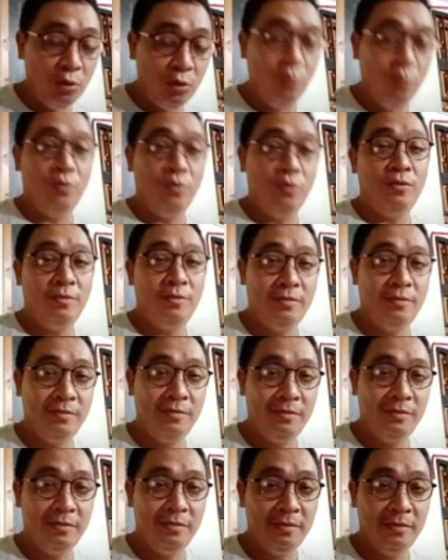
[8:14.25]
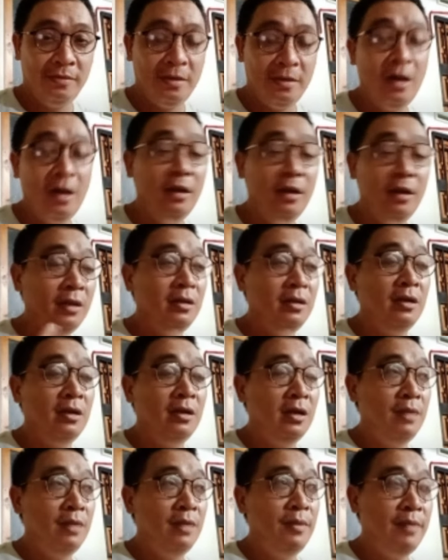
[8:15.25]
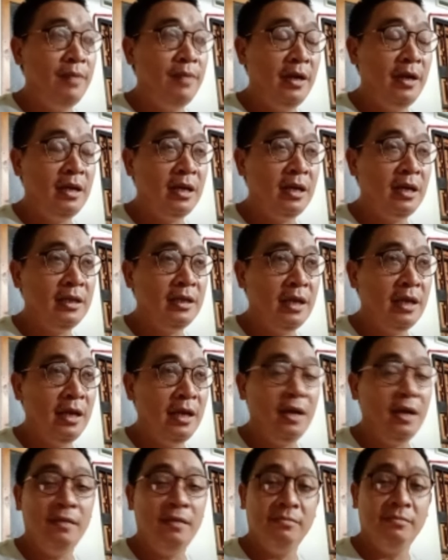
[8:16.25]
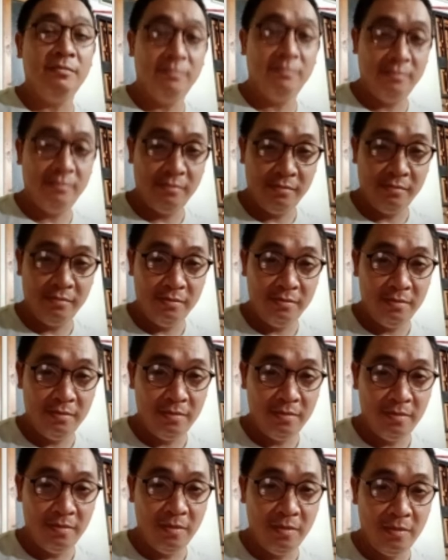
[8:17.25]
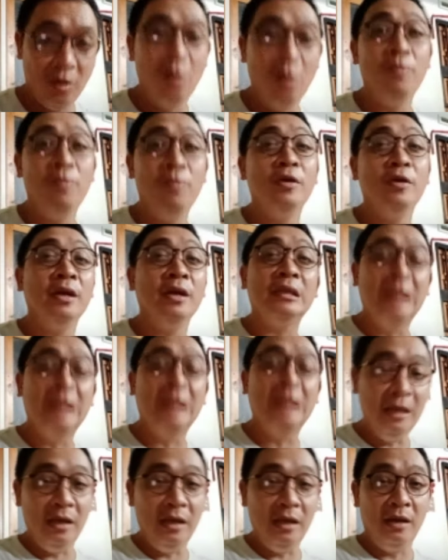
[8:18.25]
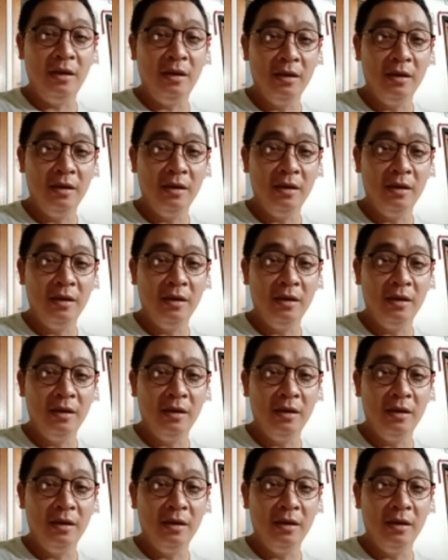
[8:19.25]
Satu, Anda tidak lebih baik dari saya, ngomongnya tinggi.